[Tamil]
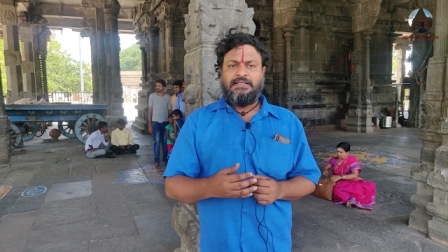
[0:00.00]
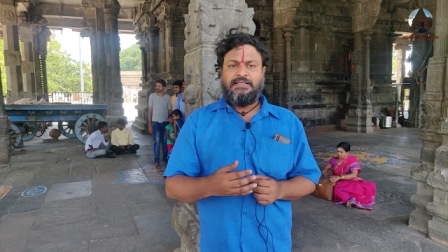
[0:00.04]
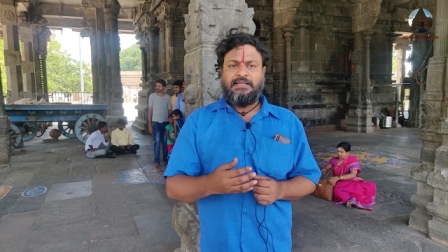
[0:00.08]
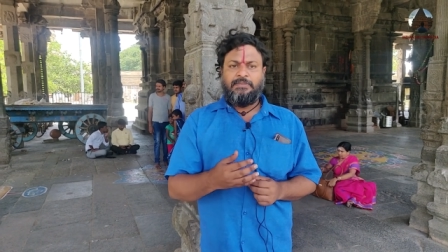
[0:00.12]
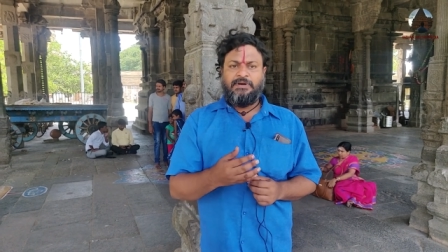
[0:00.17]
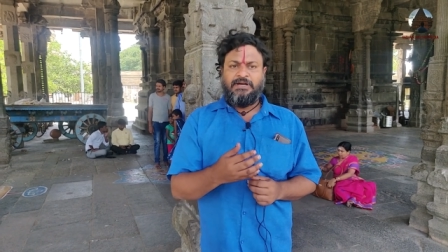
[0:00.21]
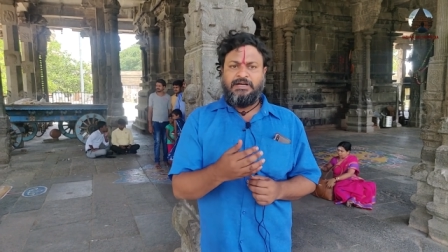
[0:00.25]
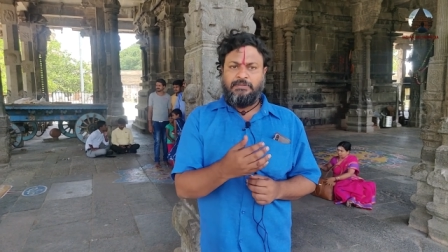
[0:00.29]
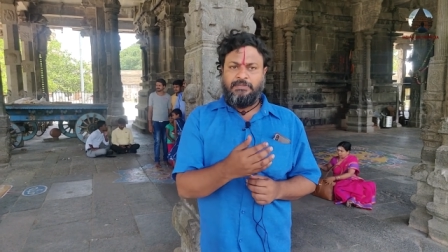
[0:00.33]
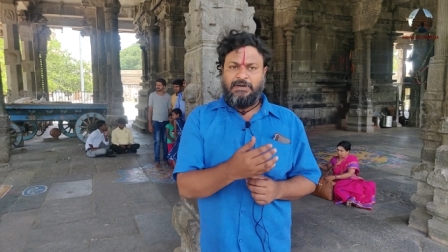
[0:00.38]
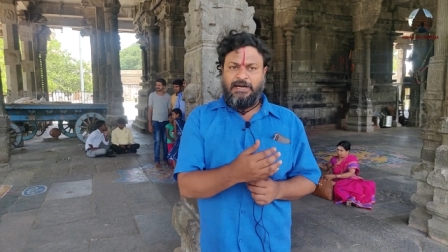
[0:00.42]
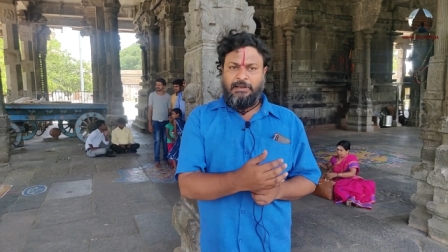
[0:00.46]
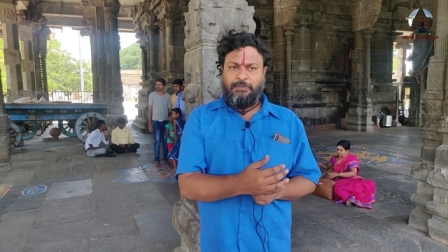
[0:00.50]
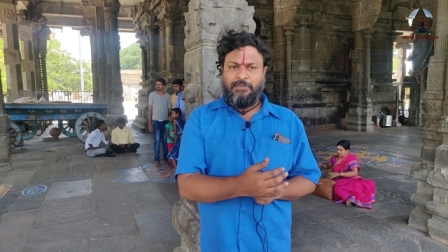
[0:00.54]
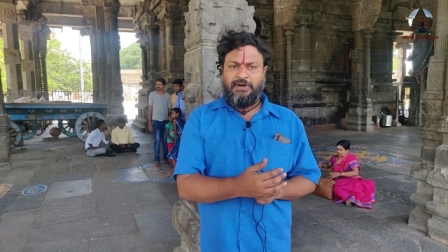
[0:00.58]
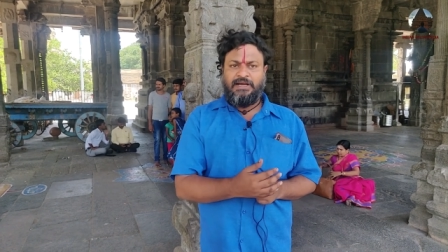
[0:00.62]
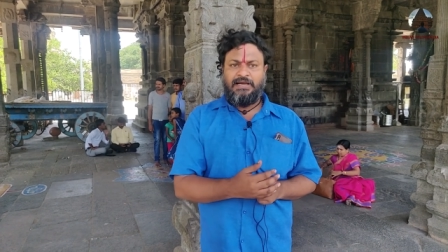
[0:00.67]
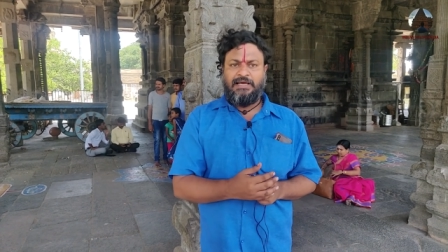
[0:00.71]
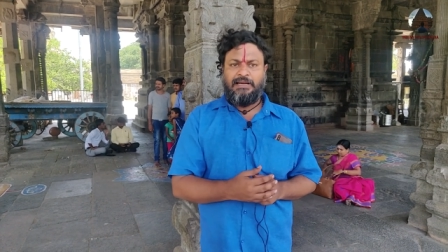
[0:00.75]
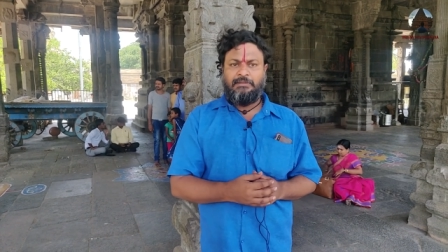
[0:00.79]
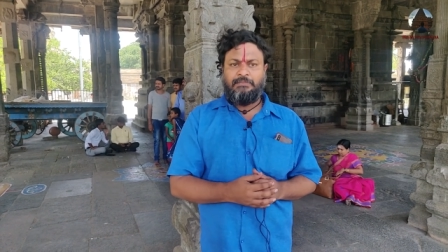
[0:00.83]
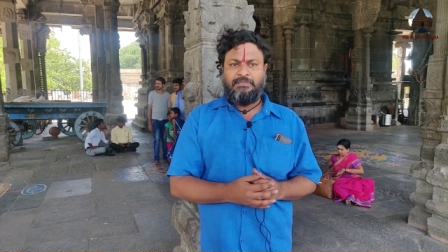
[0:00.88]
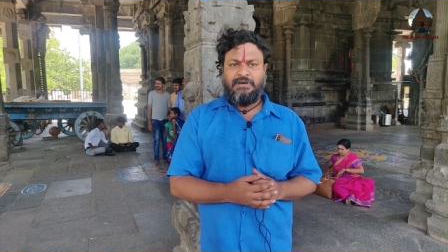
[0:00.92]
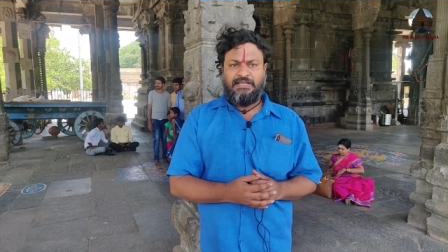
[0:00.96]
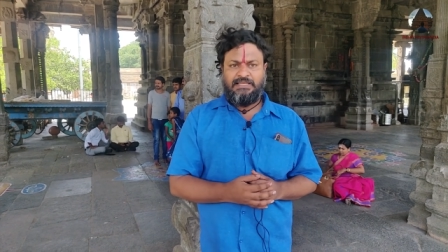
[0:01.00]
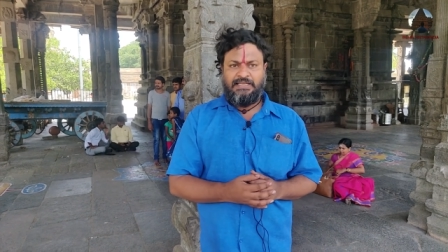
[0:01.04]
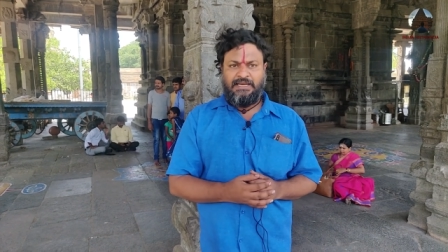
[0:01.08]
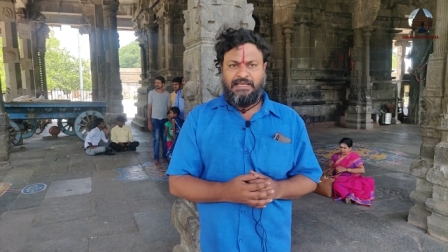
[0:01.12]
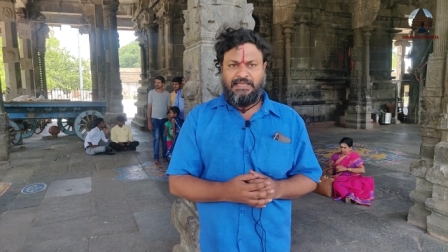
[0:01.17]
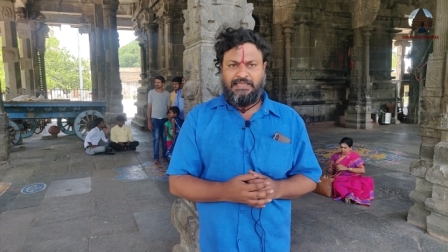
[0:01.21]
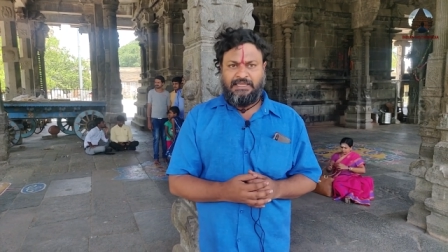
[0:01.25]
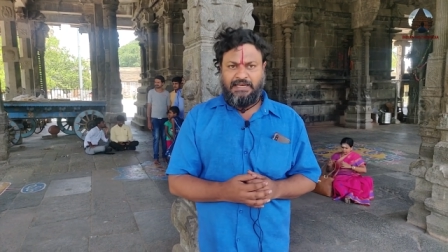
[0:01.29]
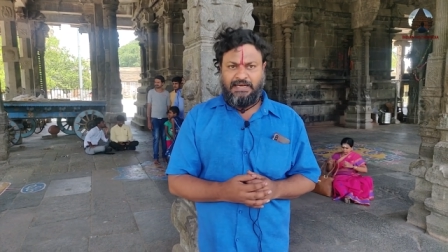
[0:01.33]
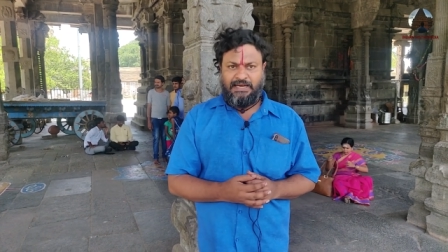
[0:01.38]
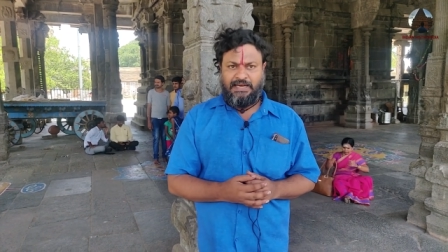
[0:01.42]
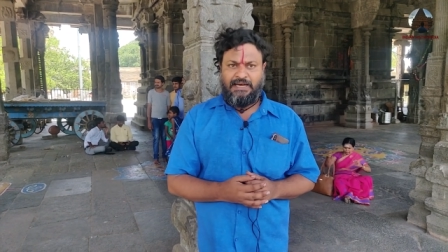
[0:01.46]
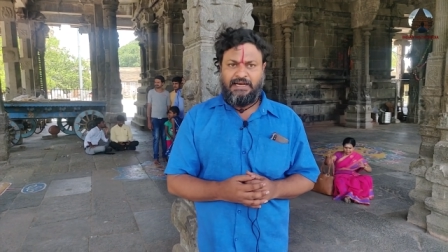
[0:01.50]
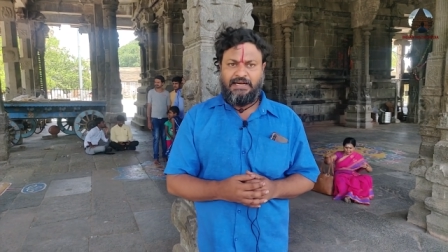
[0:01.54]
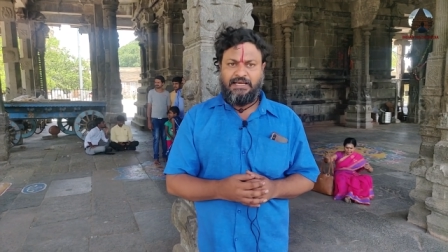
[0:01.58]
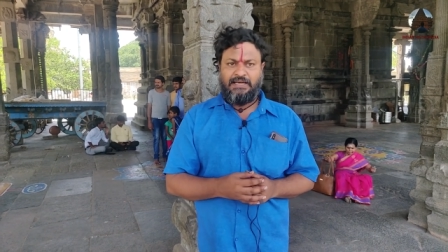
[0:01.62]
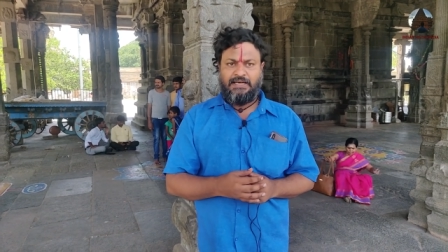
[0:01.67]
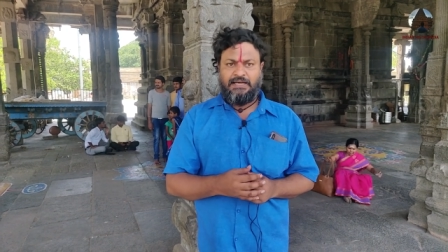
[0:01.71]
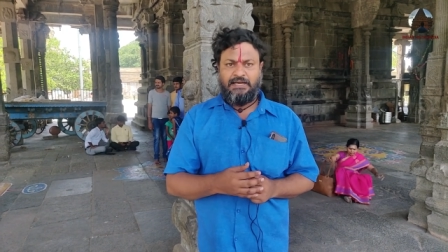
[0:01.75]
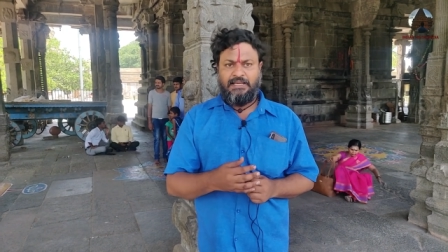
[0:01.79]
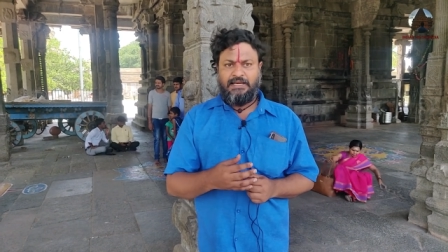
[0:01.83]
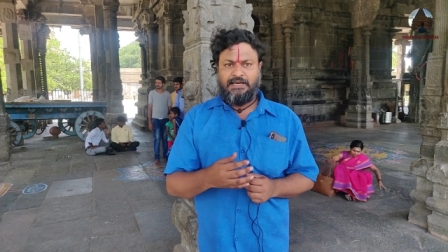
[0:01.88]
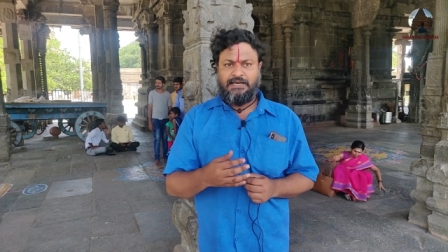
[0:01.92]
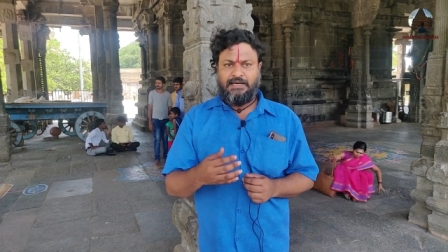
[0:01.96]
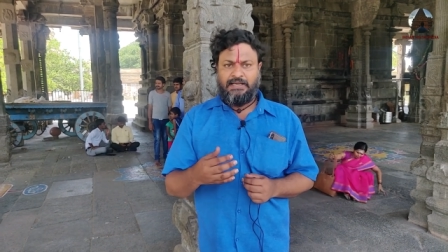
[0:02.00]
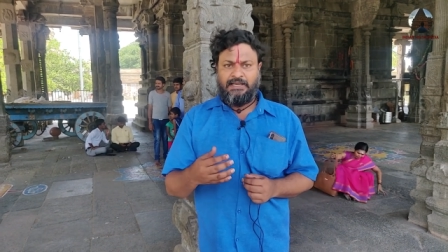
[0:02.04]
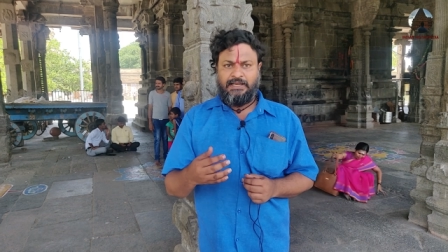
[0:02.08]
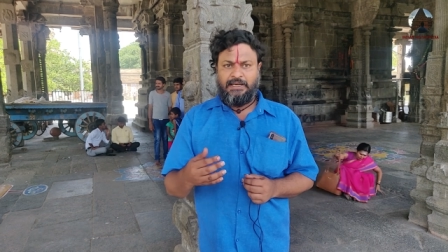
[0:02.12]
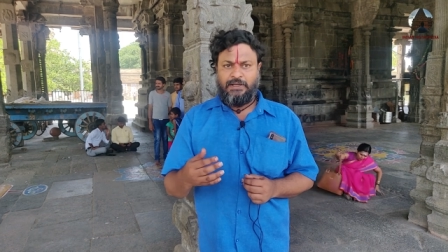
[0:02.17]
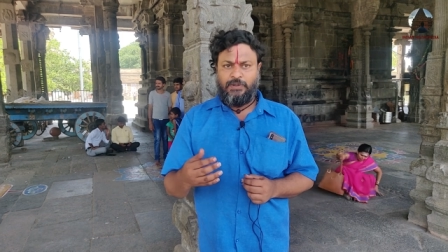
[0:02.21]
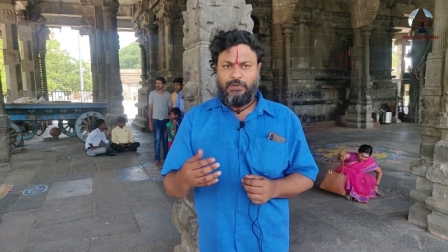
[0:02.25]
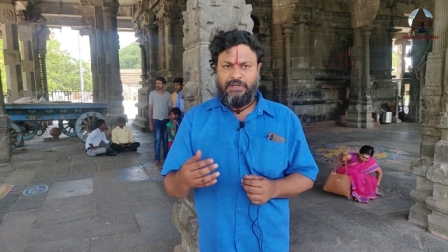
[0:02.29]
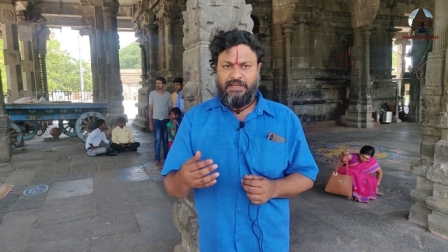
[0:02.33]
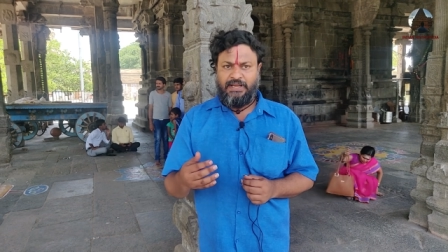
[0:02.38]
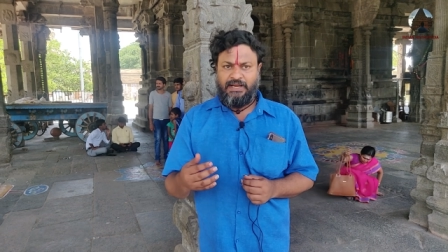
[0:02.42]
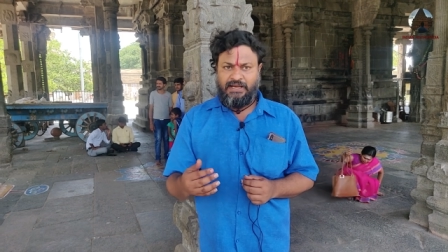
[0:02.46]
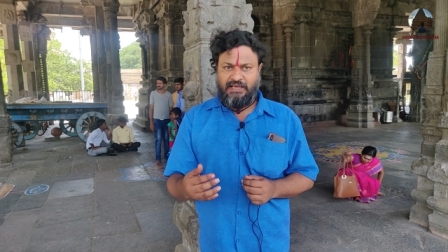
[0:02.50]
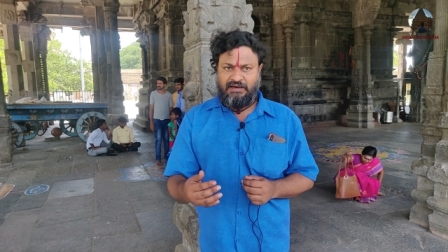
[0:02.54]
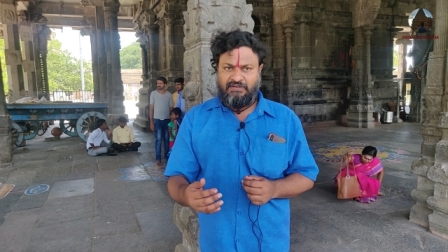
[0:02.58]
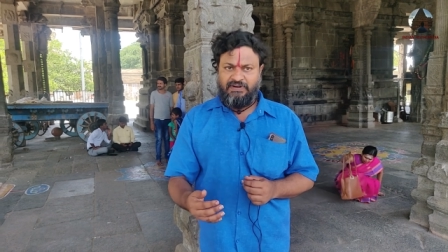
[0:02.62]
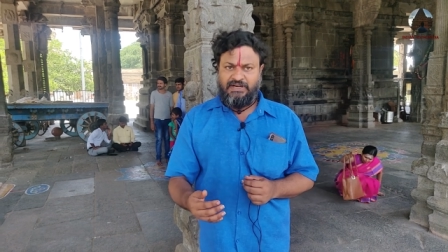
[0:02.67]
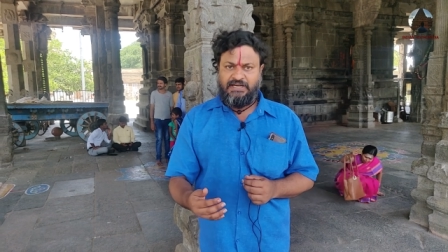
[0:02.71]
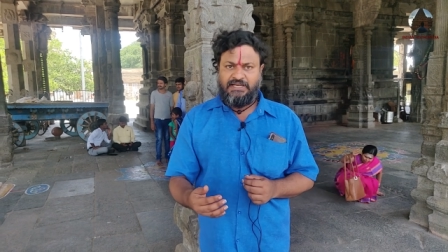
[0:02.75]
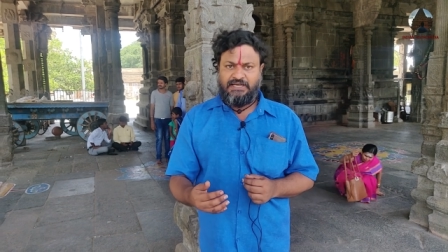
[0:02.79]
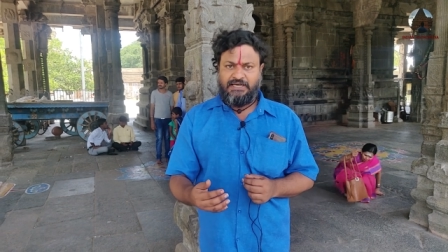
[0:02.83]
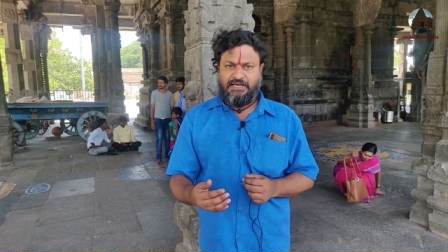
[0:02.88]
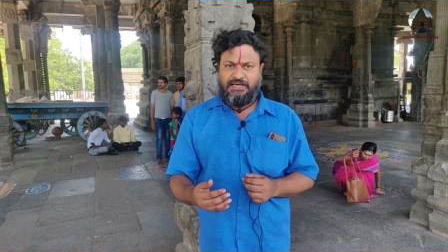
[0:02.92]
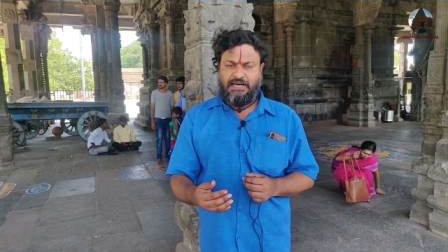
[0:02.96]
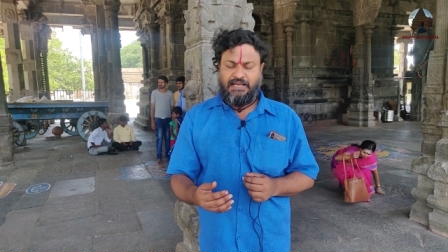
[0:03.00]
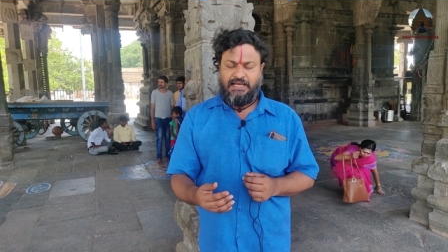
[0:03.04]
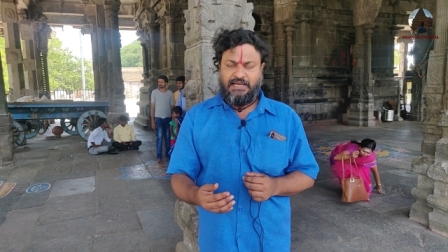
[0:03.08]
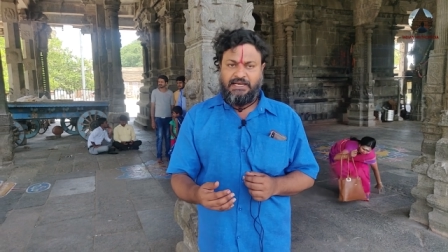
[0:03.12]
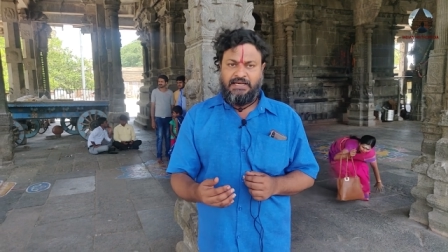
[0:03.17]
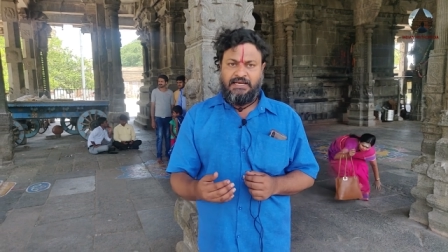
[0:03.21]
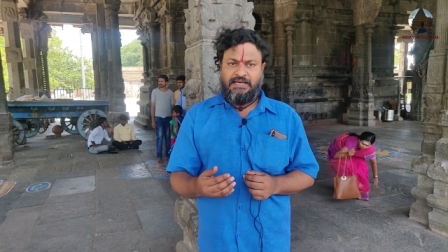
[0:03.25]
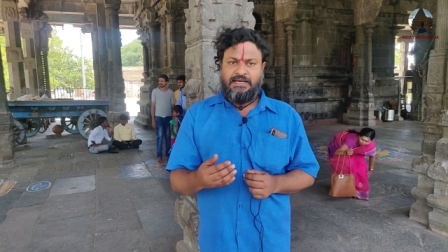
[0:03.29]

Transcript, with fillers: நமக்கு மணிமங்கலம் மாதிரி நிறைய இடங்கள்ல கிடைக்கக்கூடிய கல்வெட்டுகள்ல